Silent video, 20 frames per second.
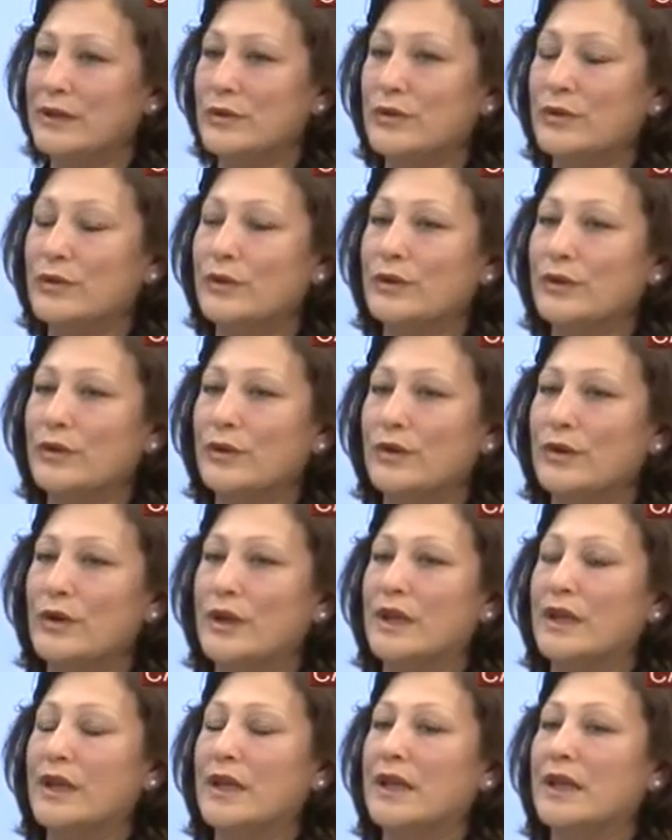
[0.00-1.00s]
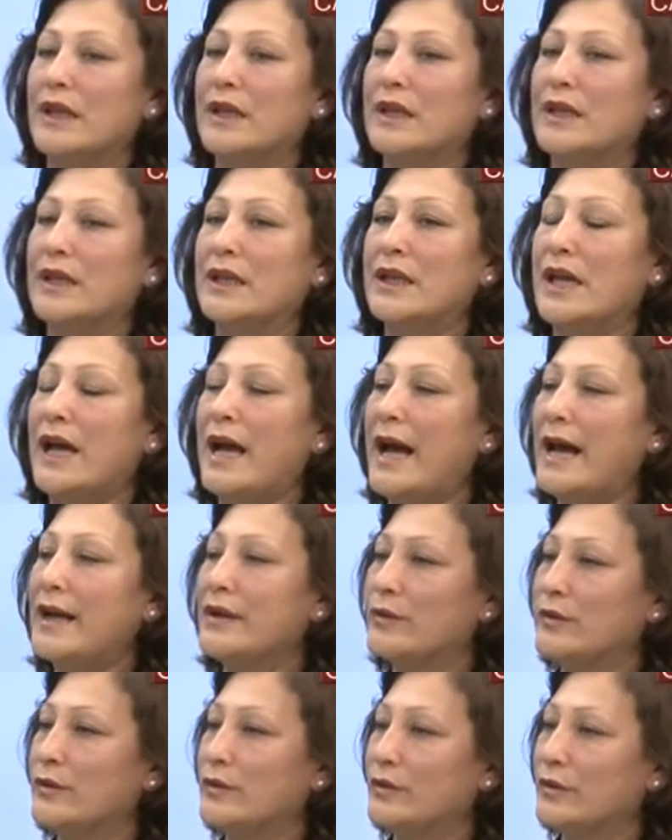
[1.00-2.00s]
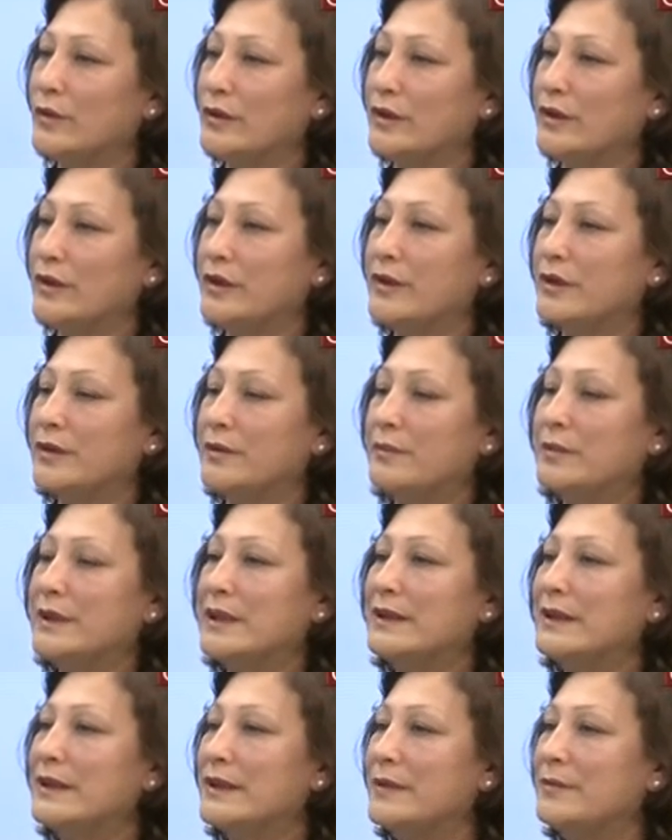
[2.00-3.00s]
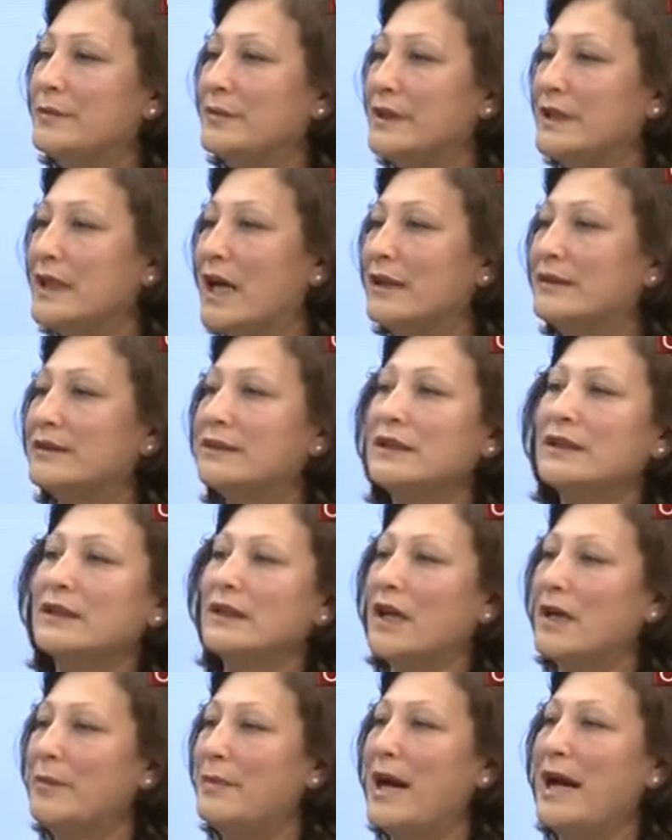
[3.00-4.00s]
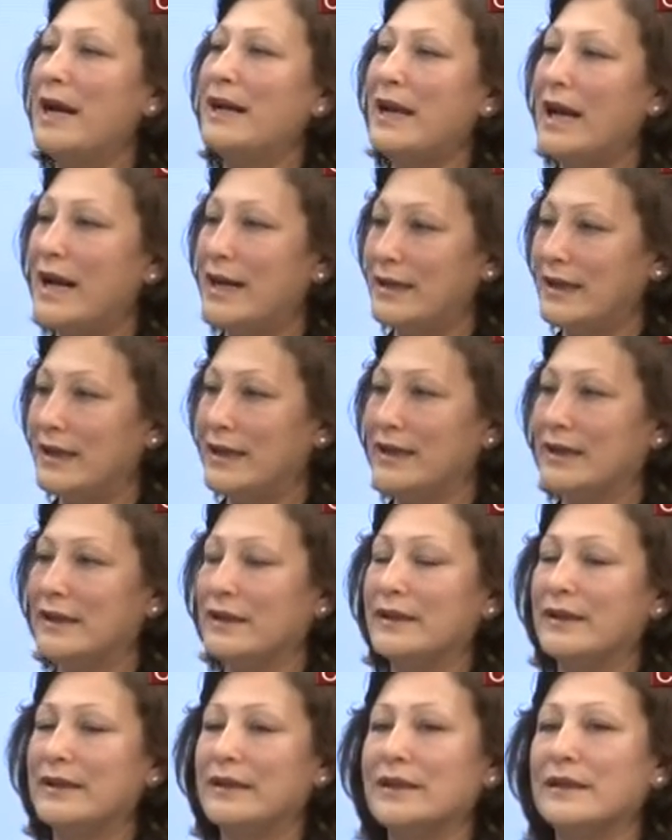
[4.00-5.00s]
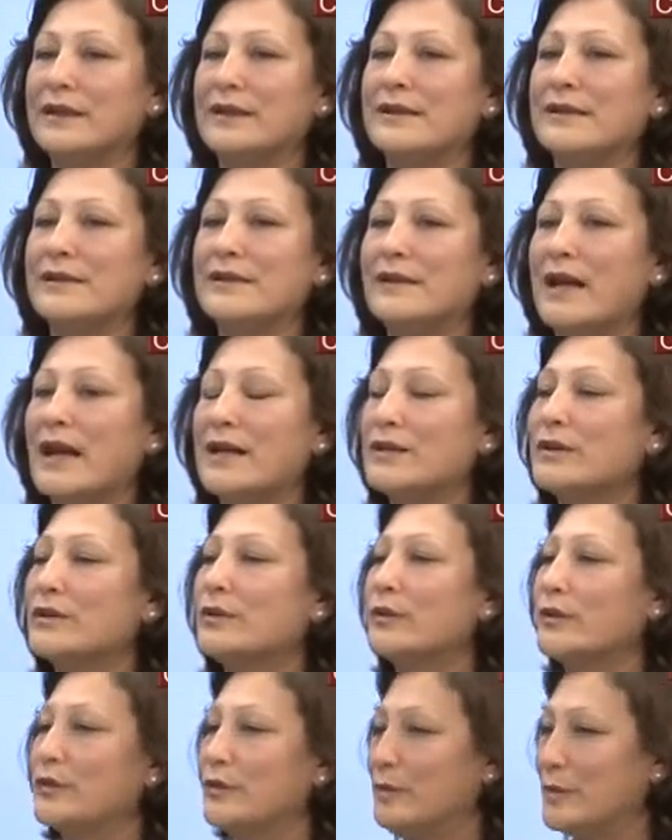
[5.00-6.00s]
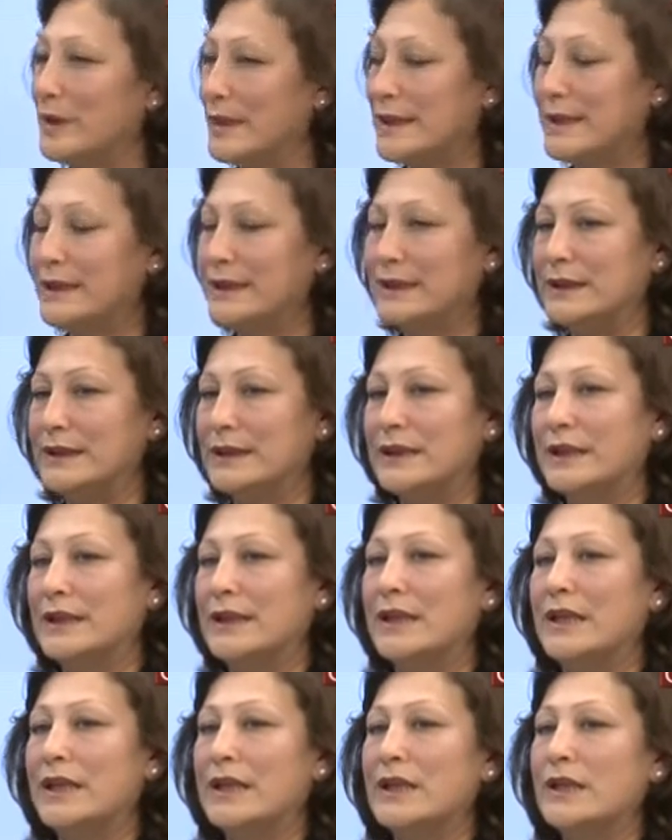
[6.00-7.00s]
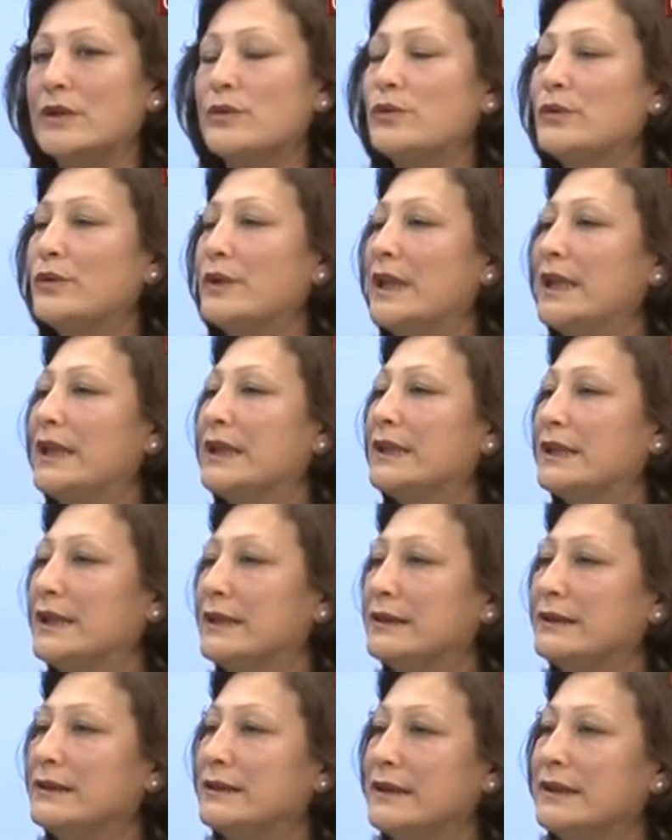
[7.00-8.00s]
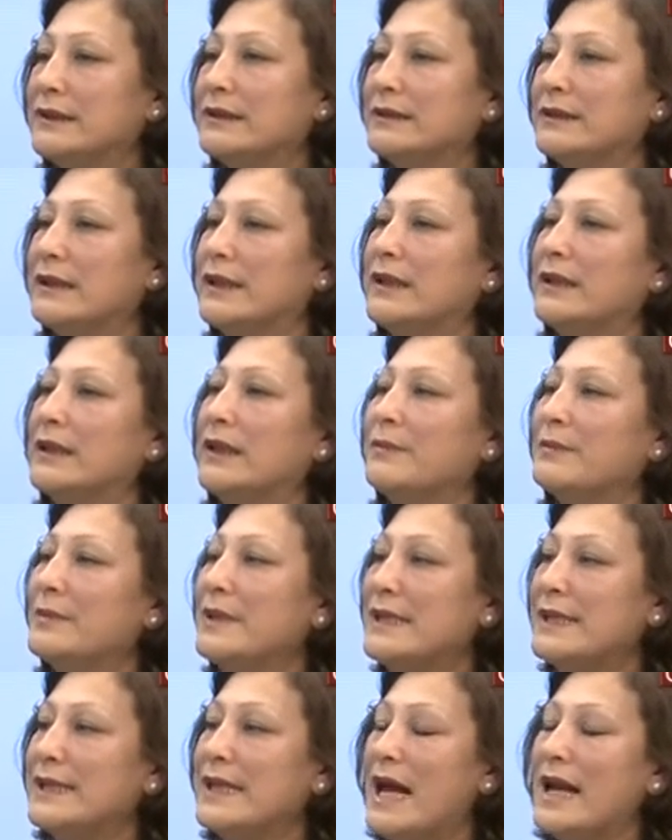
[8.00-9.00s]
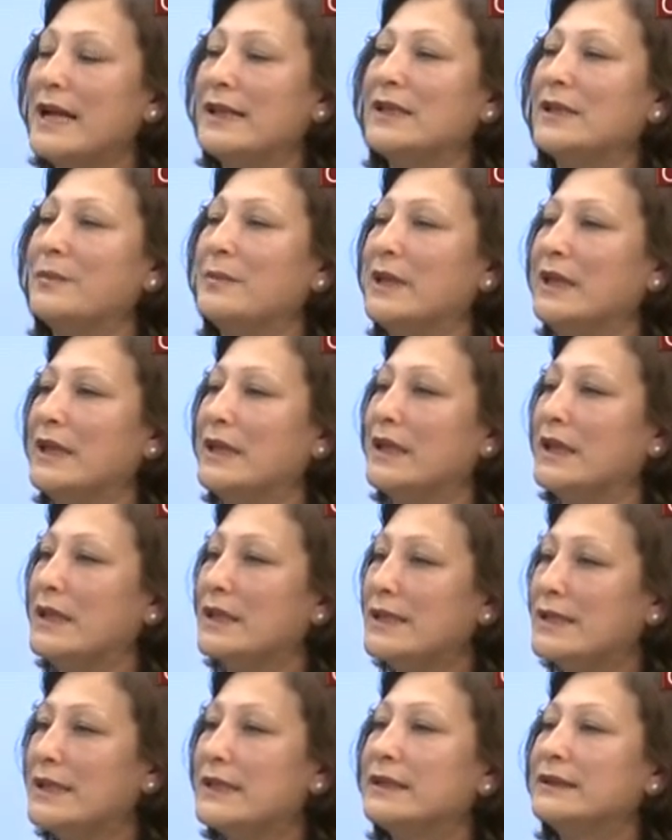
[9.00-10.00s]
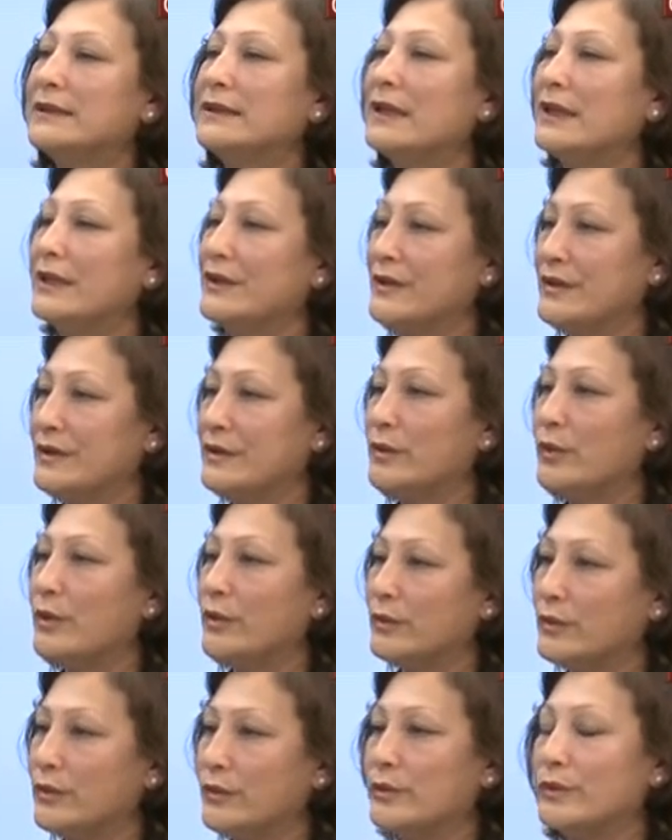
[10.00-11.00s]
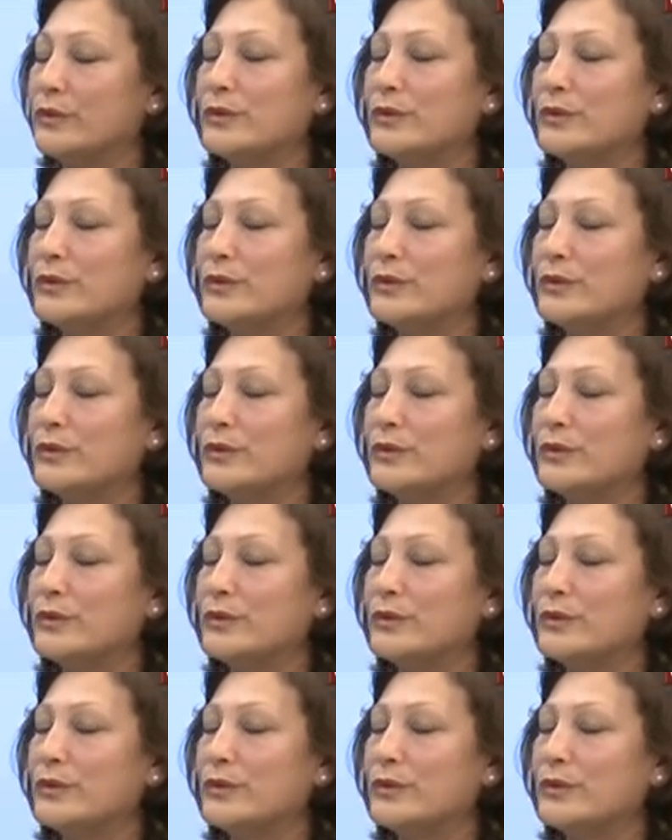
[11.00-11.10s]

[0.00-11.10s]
çünkü her gün bir takım yanlı haberlerle sarsılıyordu basın. Suriyeli kadınların da bizler gibi sıkıntılar içinde olduğunu